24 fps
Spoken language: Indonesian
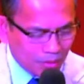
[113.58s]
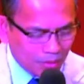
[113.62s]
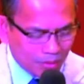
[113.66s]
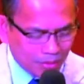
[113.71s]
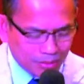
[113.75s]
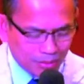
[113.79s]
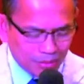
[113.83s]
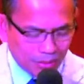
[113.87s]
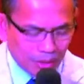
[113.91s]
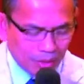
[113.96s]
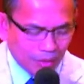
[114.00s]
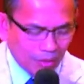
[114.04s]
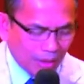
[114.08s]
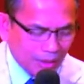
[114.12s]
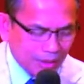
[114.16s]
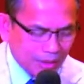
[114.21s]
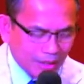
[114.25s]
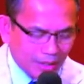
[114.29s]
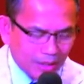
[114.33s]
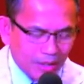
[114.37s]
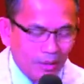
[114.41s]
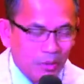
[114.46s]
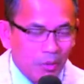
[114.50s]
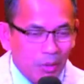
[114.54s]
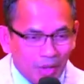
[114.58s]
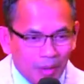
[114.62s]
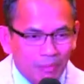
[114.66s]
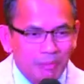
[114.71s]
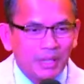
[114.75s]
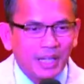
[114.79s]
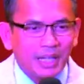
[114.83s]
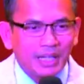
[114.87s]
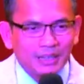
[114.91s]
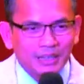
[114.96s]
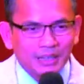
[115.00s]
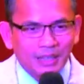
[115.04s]
suatu acara yang luar
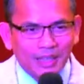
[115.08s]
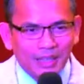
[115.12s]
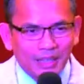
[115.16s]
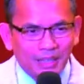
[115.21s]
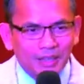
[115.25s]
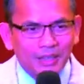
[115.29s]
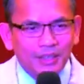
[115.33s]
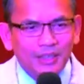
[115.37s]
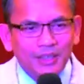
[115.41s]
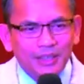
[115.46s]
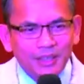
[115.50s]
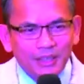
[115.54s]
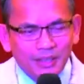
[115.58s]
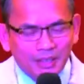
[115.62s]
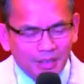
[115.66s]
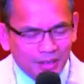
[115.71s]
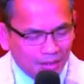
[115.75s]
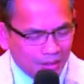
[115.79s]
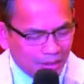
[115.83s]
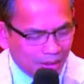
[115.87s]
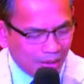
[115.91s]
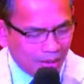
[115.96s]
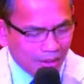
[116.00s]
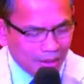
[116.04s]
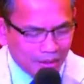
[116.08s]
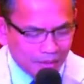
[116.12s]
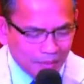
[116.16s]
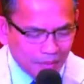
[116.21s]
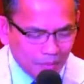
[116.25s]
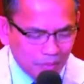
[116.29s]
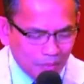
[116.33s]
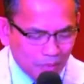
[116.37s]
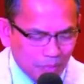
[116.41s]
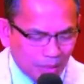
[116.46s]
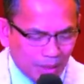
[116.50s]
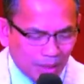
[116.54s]
biasa dan
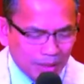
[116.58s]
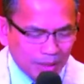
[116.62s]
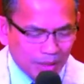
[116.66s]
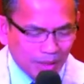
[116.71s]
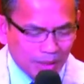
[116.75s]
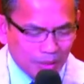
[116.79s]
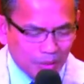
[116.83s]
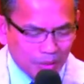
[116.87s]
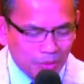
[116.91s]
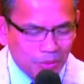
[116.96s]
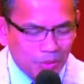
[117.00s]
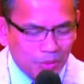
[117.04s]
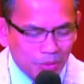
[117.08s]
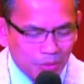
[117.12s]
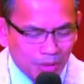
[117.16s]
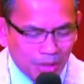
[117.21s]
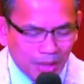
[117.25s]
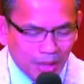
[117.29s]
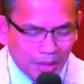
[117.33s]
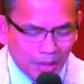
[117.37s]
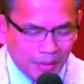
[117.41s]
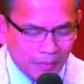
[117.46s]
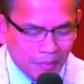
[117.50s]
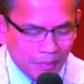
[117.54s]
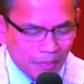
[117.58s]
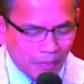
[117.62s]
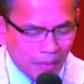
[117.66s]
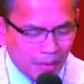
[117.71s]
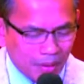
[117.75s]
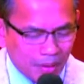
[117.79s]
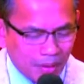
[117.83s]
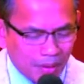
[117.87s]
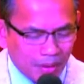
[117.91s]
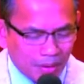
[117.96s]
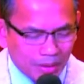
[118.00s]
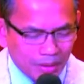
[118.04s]
pada saat itu juga
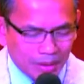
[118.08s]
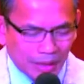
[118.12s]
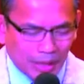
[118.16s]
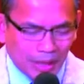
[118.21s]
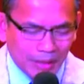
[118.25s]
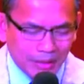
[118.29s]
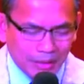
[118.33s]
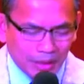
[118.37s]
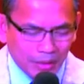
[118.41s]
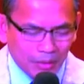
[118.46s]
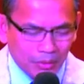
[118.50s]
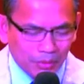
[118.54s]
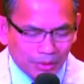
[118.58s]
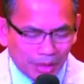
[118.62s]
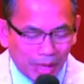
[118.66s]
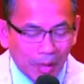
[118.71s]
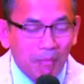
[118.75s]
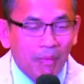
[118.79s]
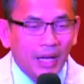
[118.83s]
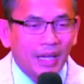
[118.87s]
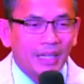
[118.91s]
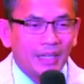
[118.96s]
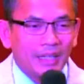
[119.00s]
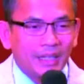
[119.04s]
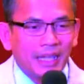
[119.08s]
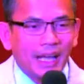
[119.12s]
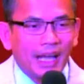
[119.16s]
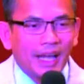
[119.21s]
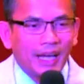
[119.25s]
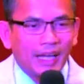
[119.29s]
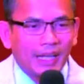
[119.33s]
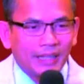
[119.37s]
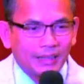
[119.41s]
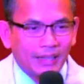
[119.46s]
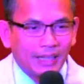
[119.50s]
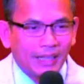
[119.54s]
salah satu tema yang
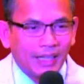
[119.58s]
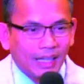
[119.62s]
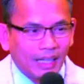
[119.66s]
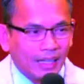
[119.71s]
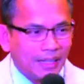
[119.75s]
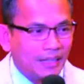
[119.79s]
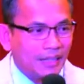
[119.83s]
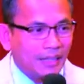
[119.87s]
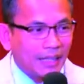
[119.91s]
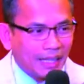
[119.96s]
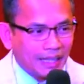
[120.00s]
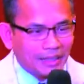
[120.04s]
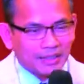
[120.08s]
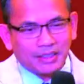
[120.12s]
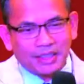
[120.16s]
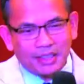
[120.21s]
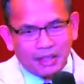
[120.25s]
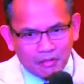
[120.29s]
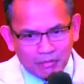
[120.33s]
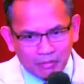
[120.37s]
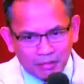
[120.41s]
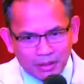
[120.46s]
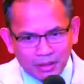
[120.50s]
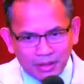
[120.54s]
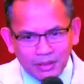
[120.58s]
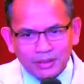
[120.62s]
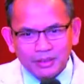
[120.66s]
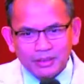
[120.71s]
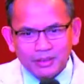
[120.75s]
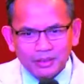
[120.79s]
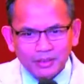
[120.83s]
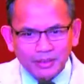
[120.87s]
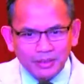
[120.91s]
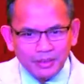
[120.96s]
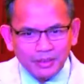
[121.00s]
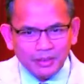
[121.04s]
diangkat adalah the next level.
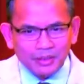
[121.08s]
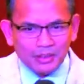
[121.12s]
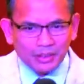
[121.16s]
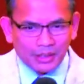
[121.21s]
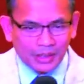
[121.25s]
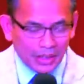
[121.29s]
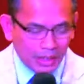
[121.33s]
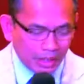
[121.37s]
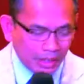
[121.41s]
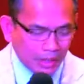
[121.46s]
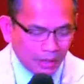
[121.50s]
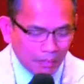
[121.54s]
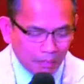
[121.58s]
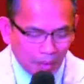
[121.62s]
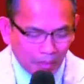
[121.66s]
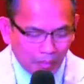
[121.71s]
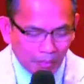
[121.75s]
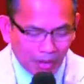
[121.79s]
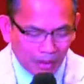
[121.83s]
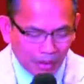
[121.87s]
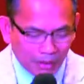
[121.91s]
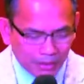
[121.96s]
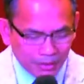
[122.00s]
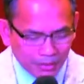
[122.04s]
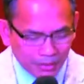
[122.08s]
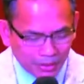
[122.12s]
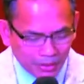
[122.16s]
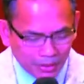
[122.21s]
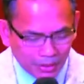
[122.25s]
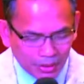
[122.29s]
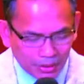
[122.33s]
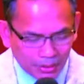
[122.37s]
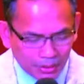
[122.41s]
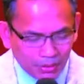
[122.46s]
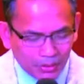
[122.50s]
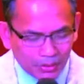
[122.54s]
Jadi ini memang
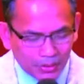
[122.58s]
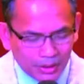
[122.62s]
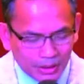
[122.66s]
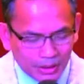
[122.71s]
suatu